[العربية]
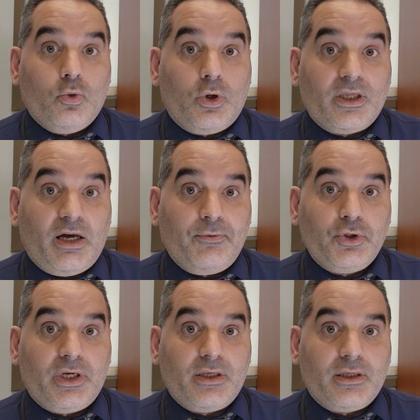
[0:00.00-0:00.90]

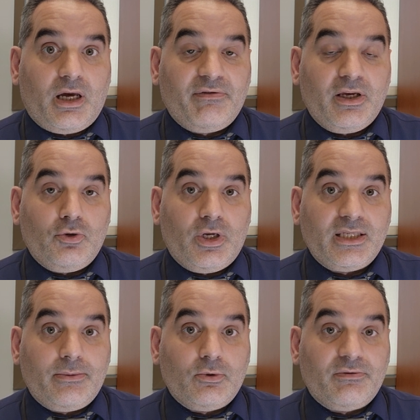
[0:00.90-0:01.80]
واضافوا شرط اضافي انه
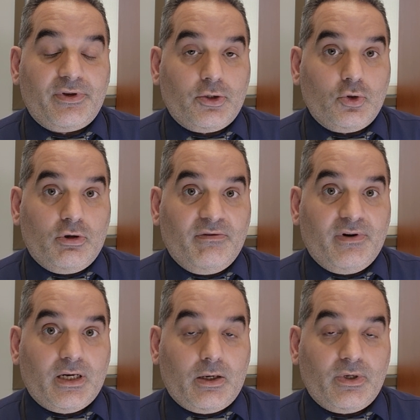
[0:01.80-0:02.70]
لازم يكون في عنده
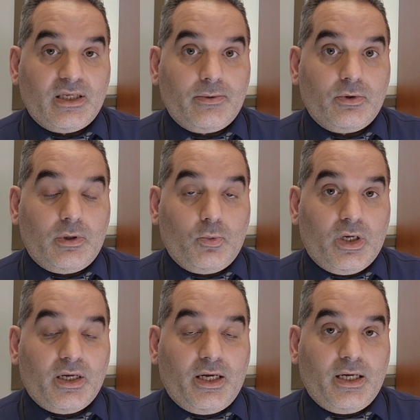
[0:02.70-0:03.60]
اوفر او لازم يكون
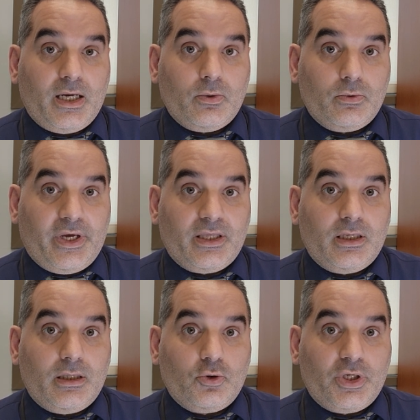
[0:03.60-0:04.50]
موقع او
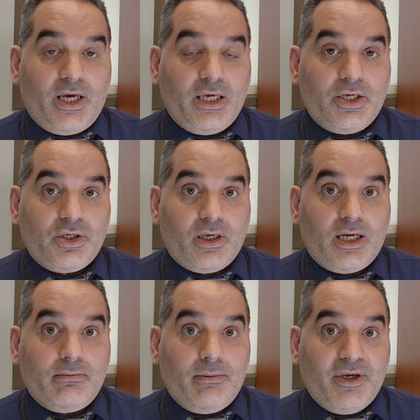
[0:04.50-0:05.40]
يعني انه جاي
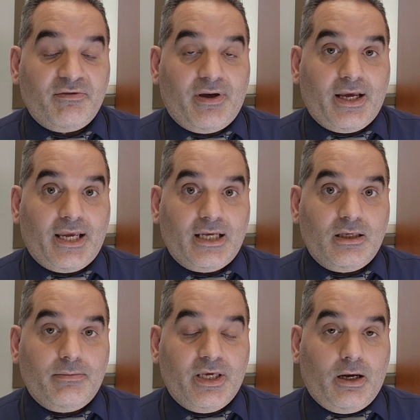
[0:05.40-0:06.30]
يشتغل بمشفى
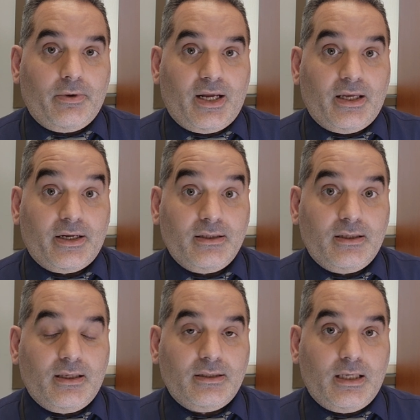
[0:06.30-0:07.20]
اكاديمي يحوي على
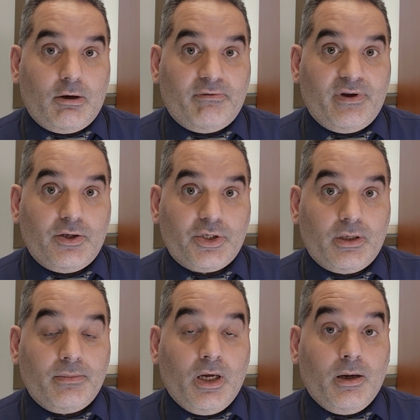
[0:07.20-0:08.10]
ريزيدنسي او
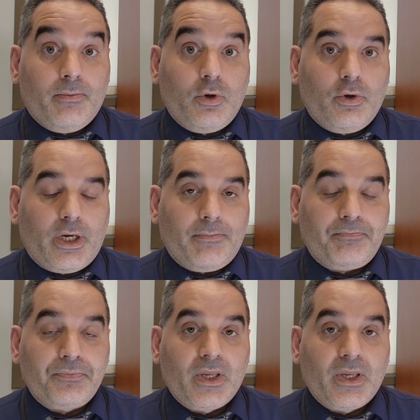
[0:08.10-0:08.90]
فيلوشيب بروجرام